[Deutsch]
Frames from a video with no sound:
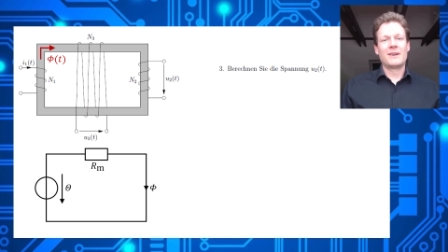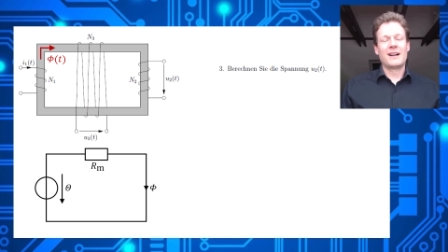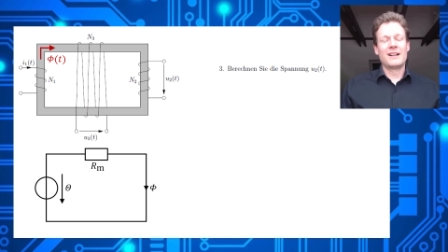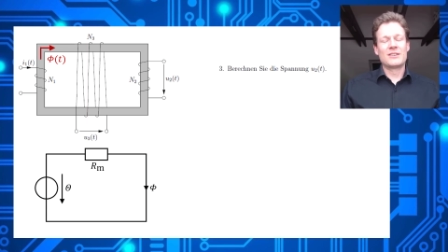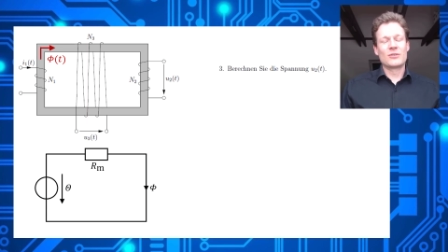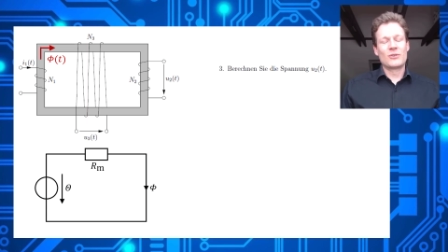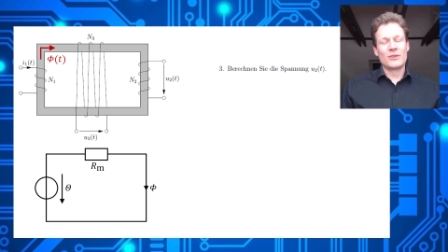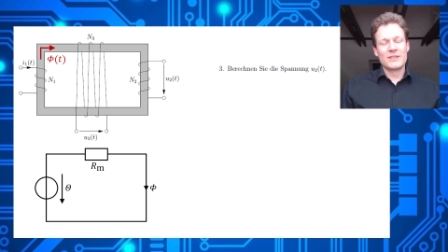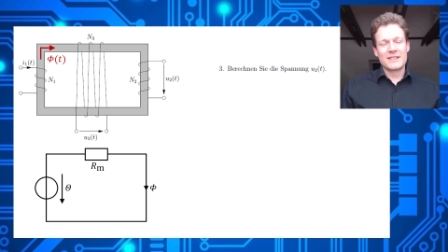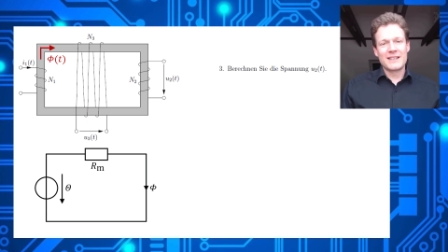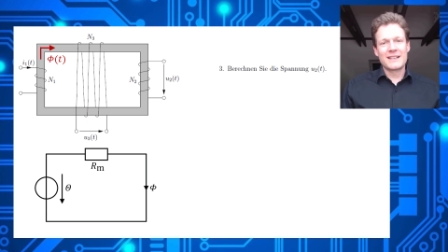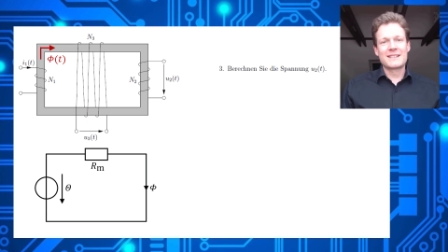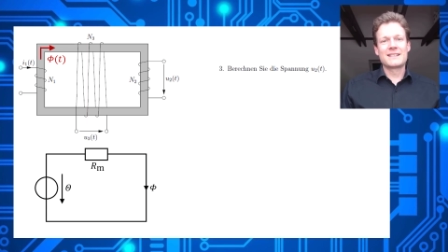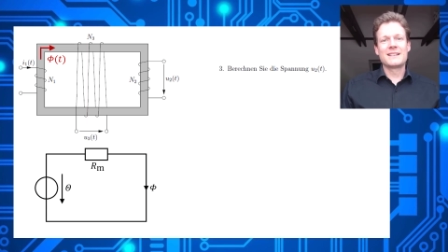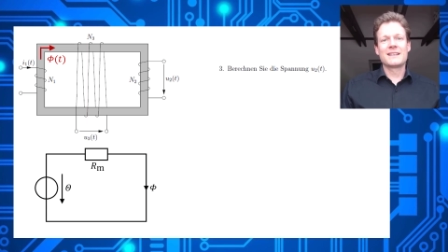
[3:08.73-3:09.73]
Also
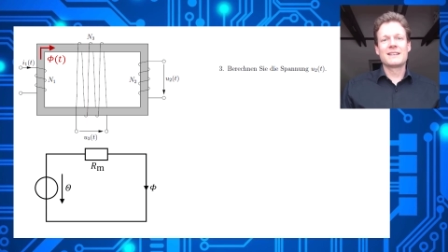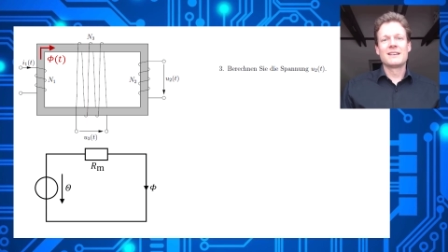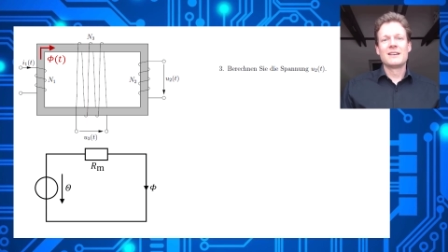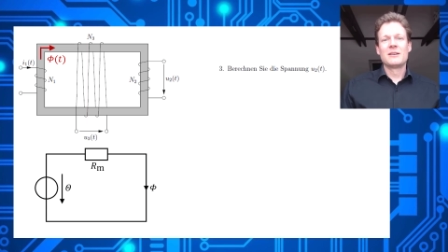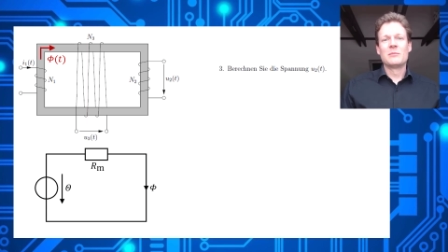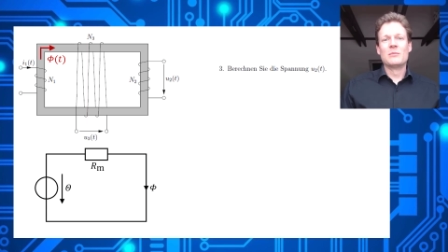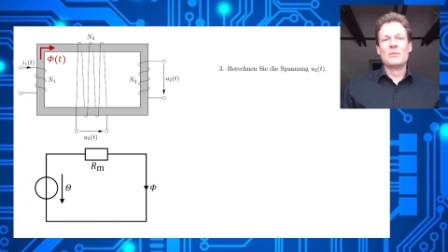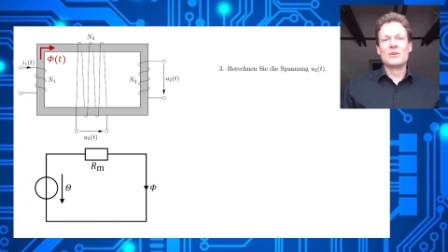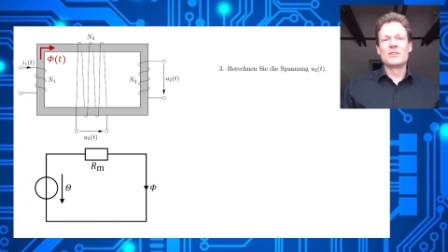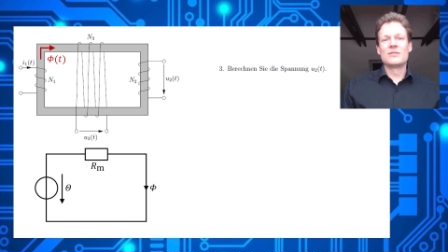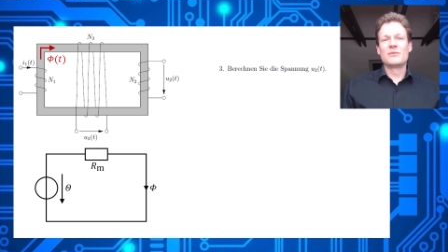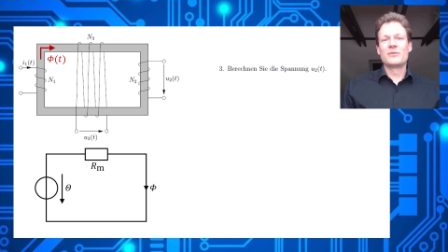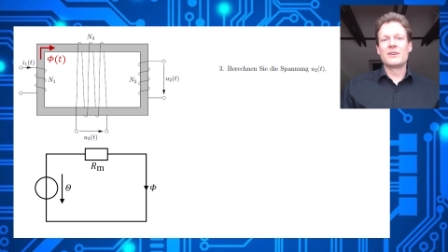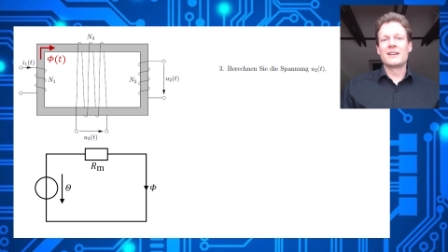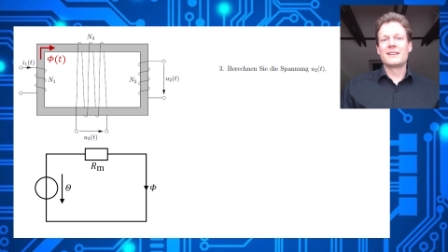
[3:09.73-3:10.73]
grundsätzlich
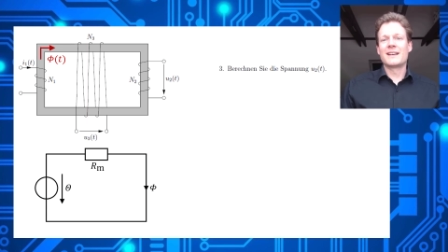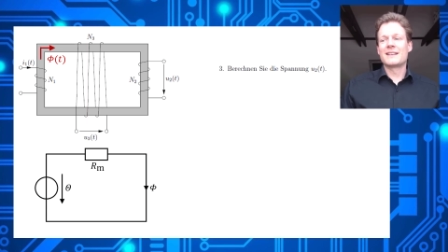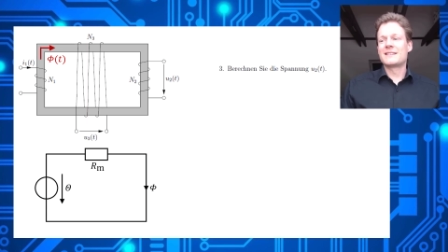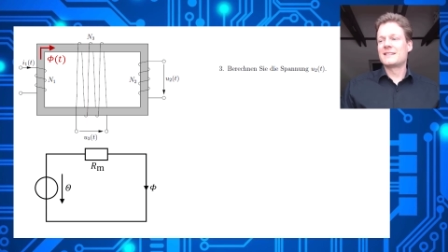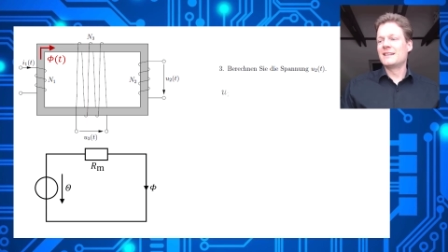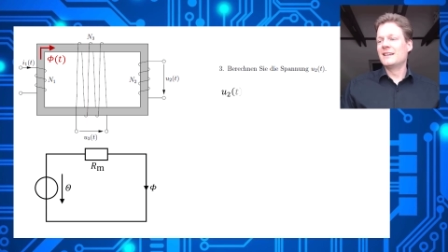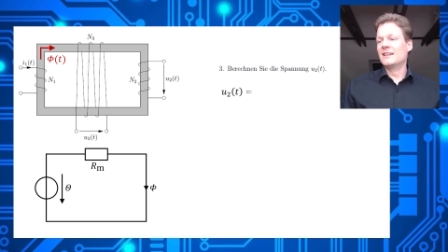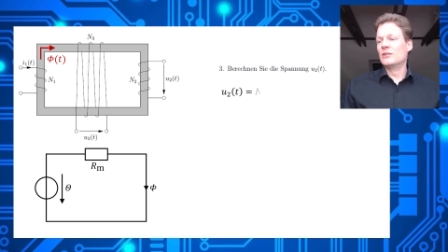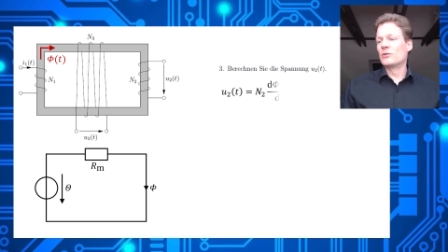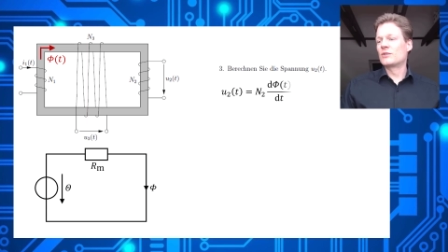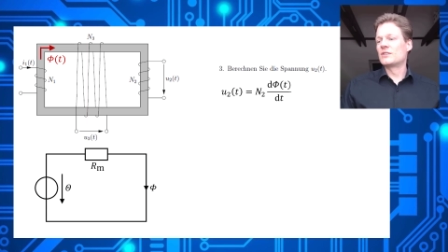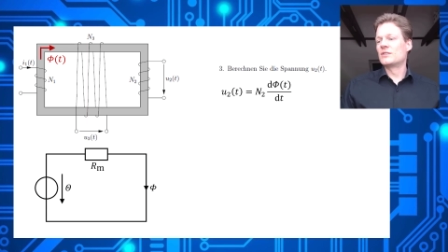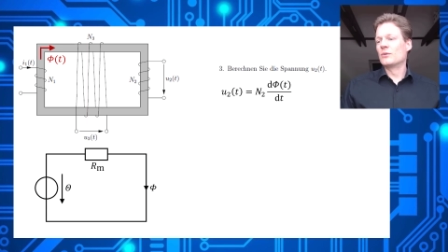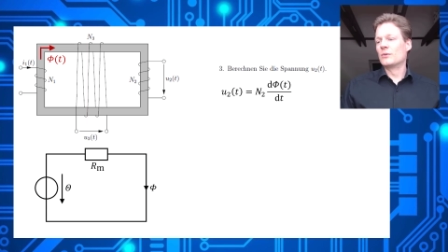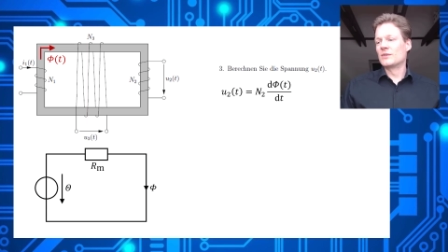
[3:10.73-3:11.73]
müssen wir das
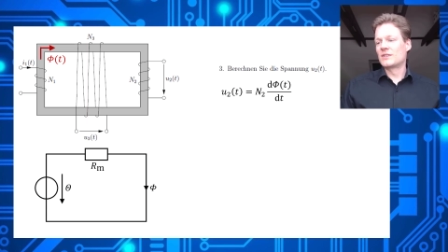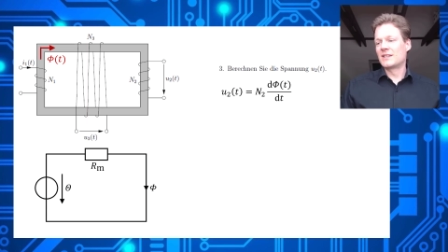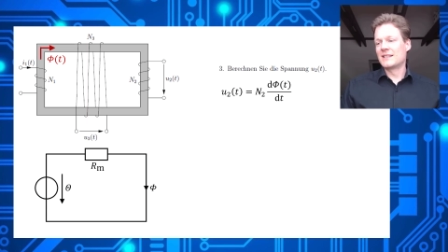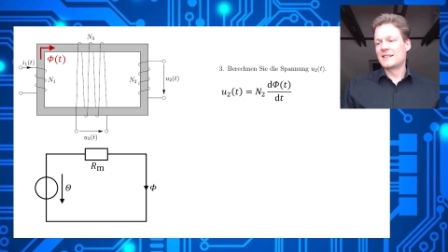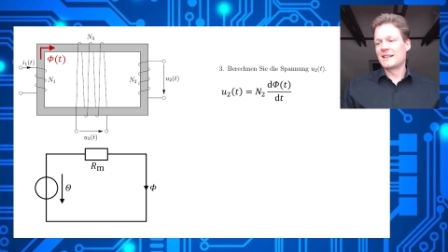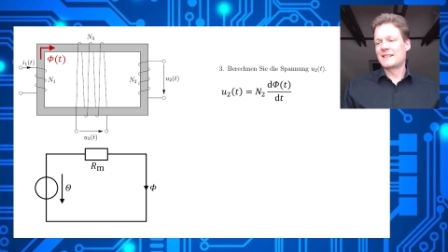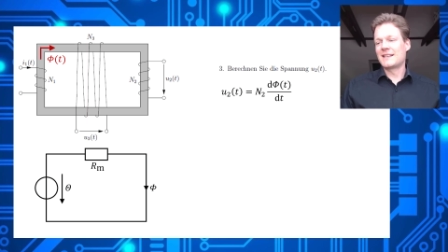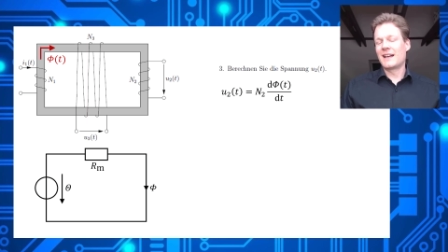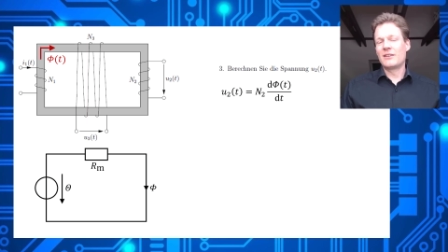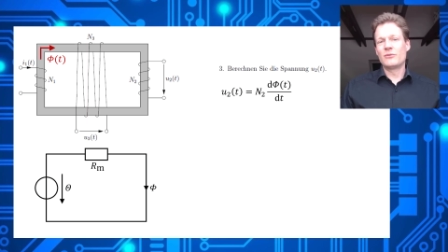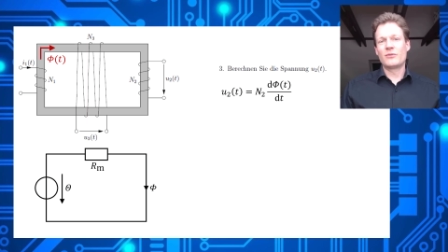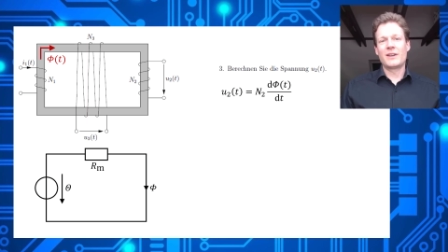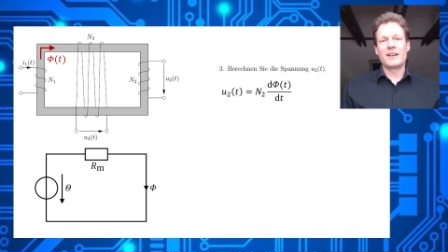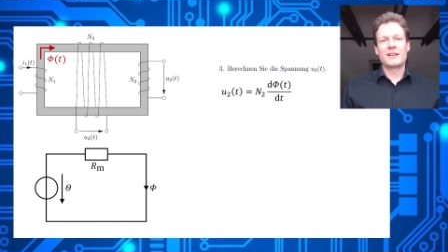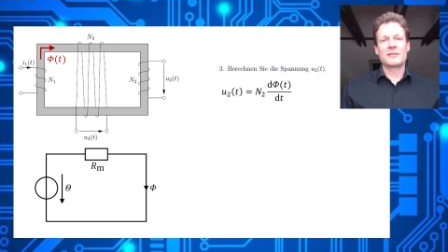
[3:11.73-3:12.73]
Induktionsgesetz
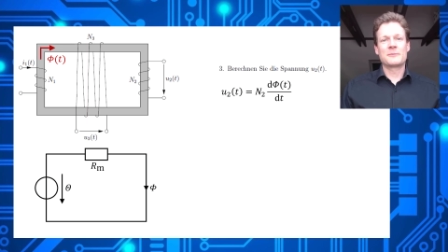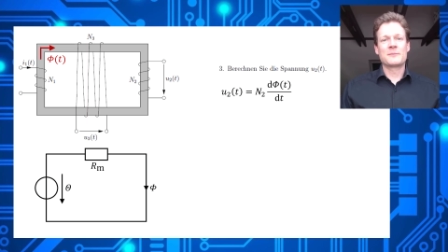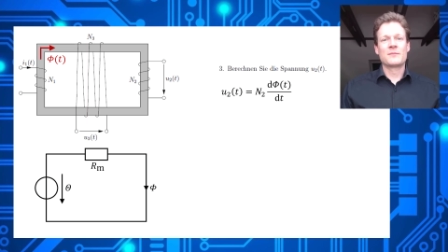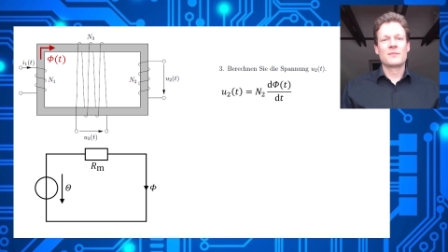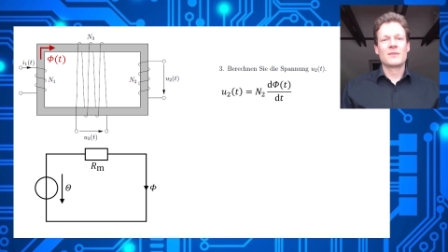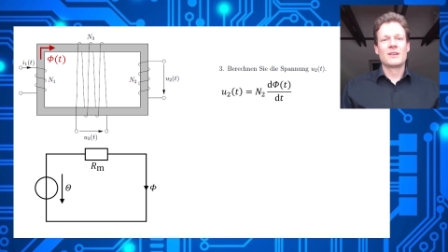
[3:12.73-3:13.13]
anwenden.